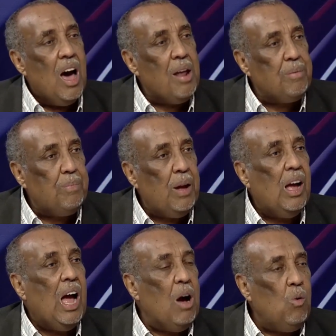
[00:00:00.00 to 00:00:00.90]
أربع
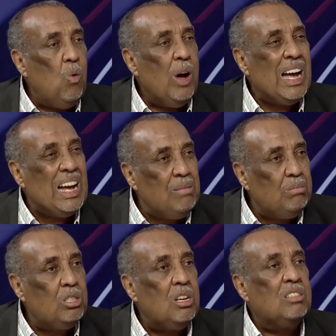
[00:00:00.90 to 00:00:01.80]
أو
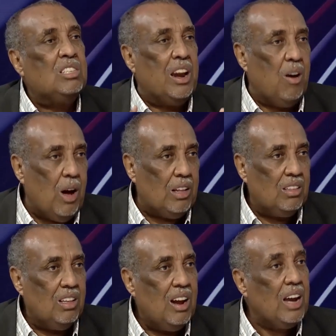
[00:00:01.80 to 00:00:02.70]
خمس سنوات
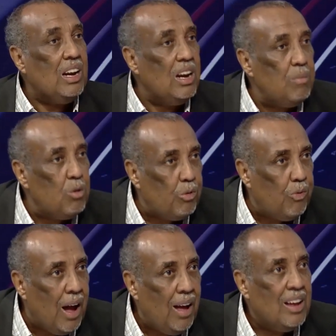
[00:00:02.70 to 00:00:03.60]
لكن لم
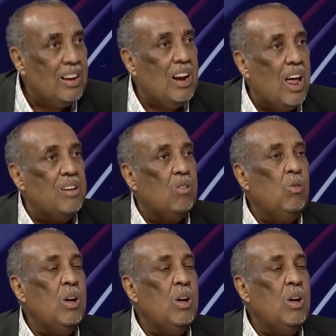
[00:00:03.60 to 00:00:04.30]
يرفع لأنه